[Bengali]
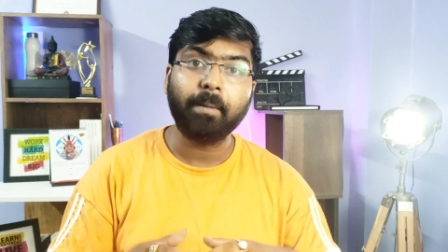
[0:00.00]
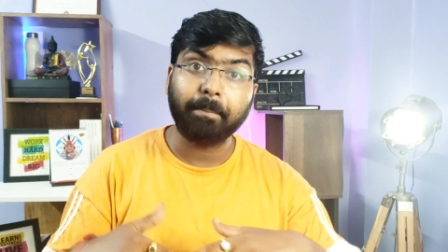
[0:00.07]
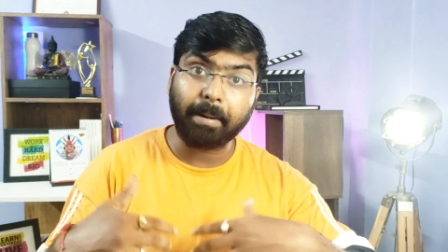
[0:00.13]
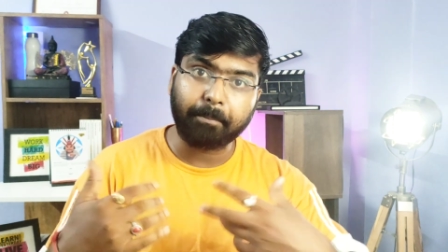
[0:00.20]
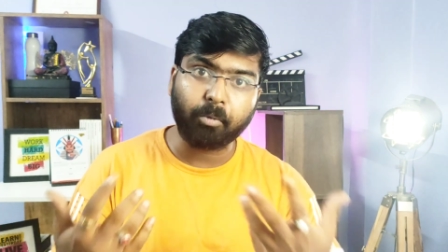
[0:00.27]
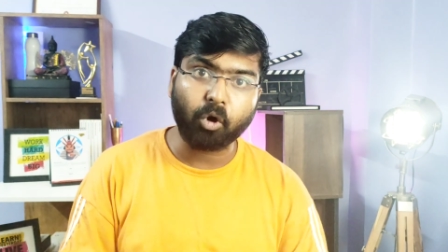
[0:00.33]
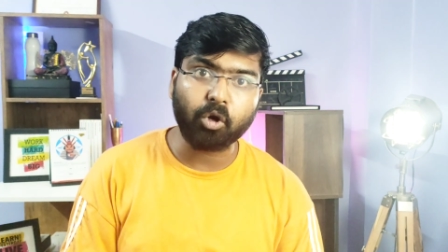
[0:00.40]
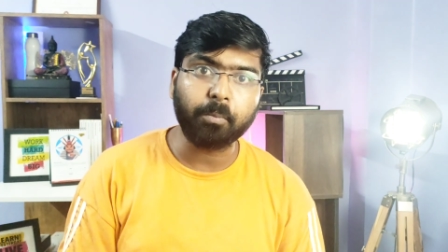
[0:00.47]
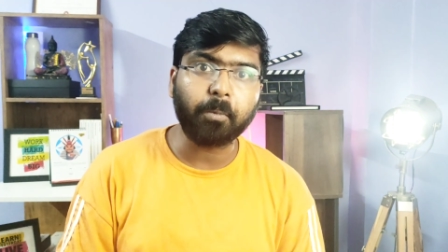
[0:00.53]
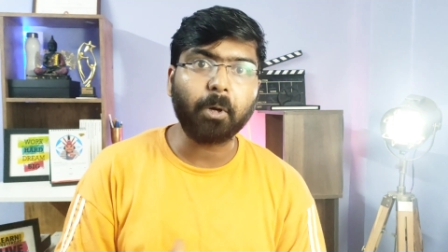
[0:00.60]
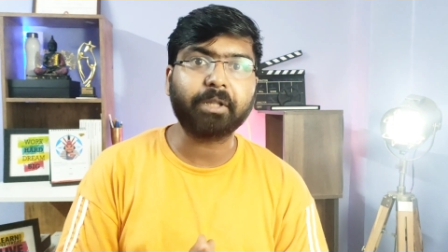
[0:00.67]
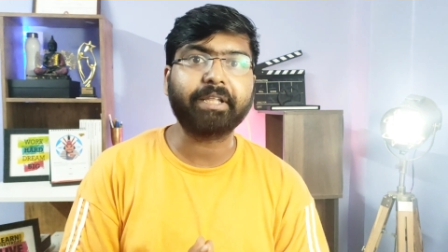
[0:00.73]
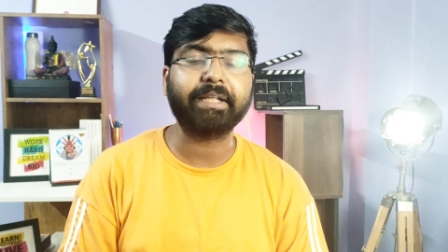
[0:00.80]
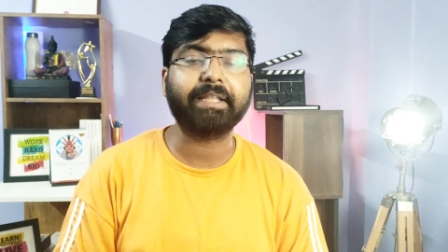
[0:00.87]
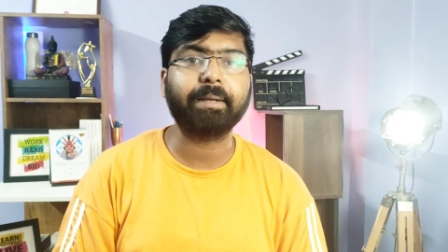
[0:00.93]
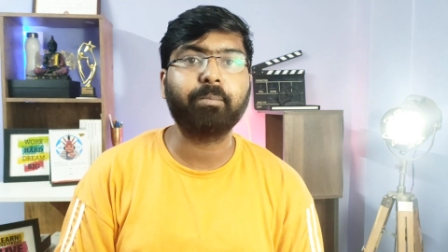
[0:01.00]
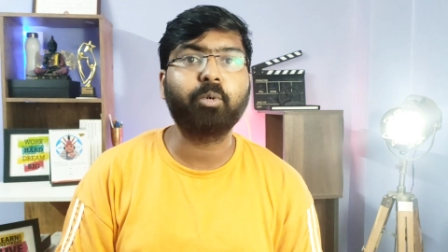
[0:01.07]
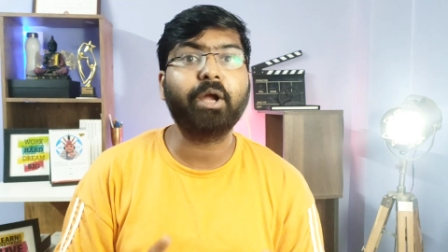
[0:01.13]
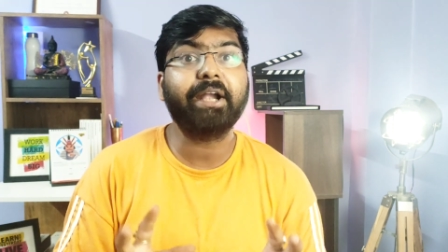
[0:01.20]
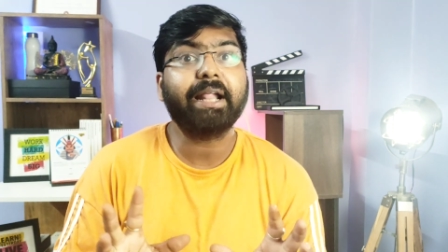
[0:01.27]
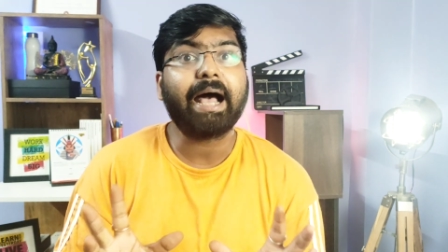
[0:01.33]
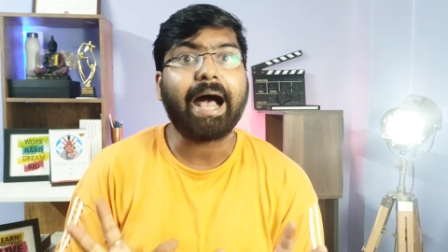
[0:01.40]
বা বড় পর্দায় দেখবো
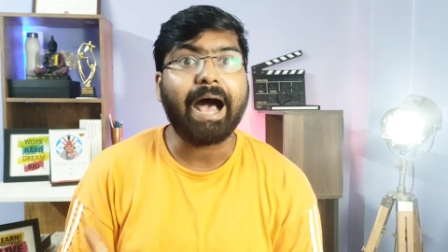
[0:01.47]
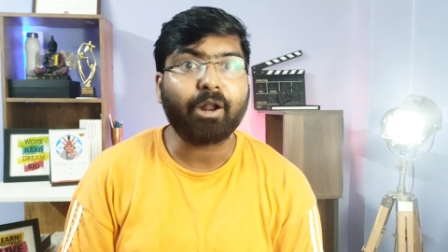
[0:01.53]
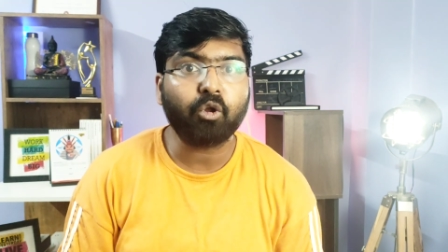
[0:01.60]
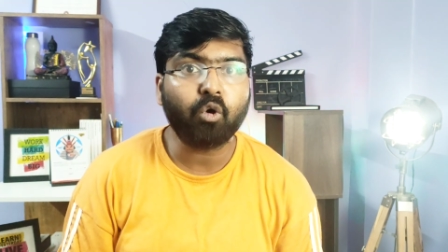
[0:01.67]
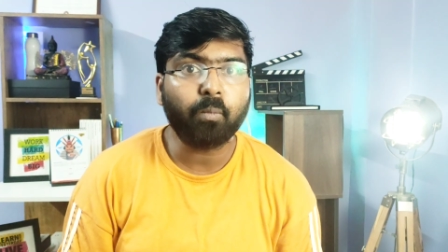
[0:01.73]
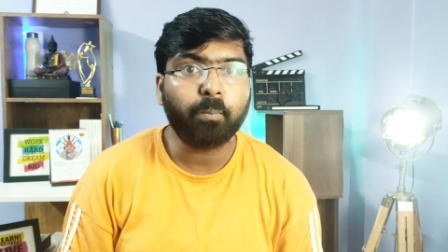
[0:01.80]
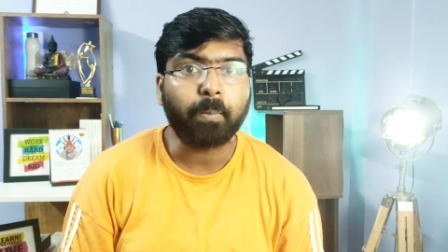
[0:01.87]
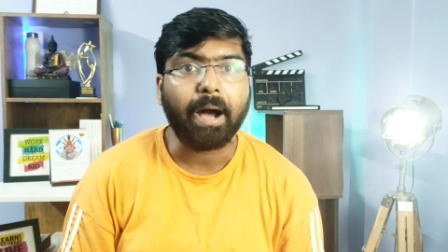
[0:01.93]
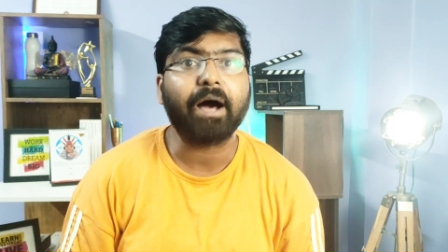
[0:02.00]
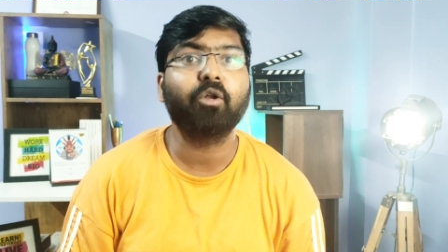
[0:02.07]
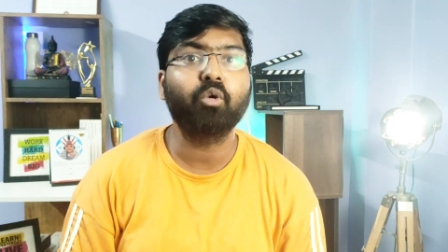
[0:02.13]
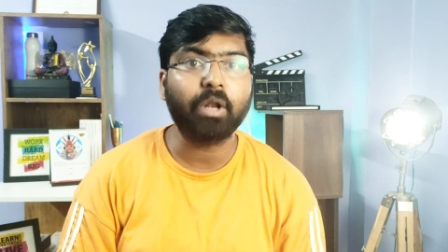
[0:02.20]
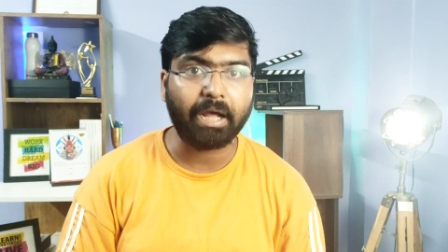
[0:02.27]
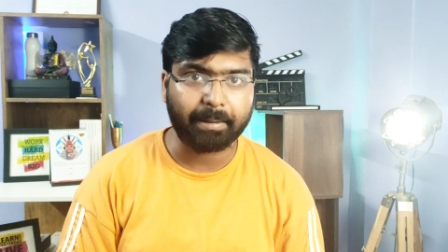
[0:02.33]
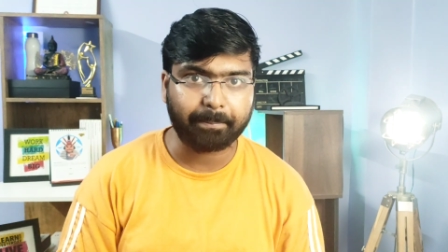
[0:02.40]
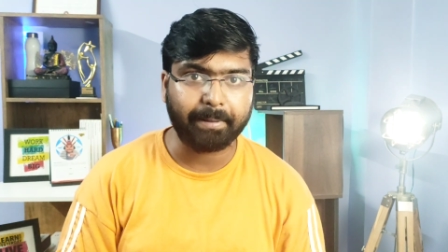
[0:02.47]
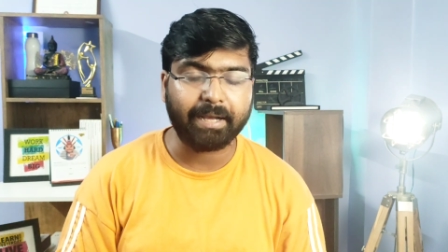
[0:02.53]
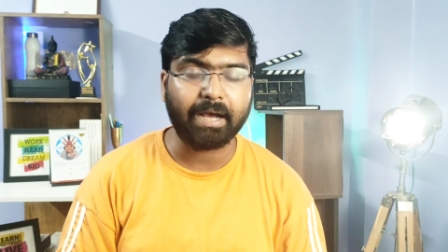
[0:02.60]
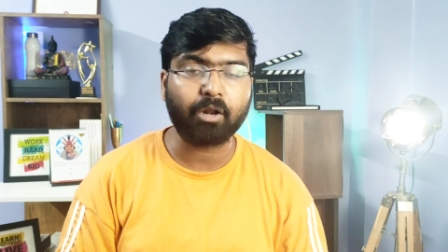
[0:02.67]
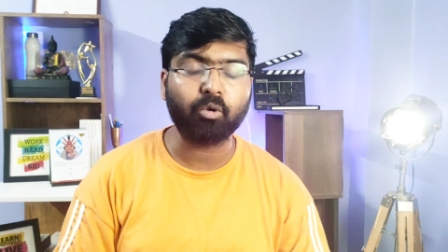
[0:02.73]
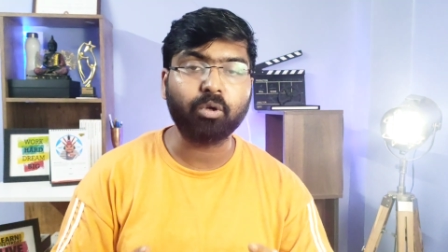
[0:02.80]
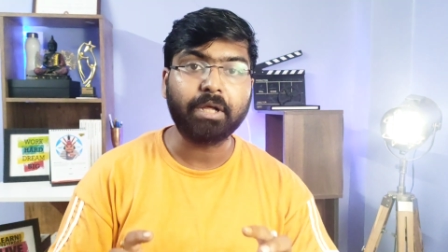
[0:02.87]
এটা আরো ভালো লাগবে
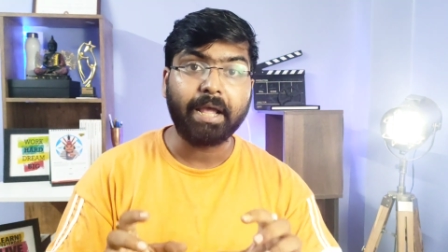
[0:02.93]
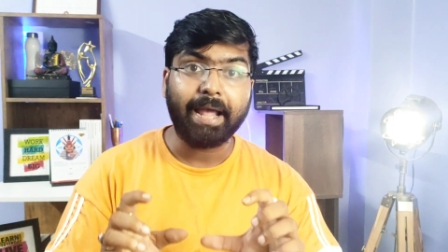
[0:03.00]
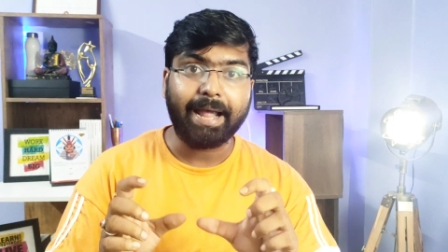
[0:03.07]
কারণ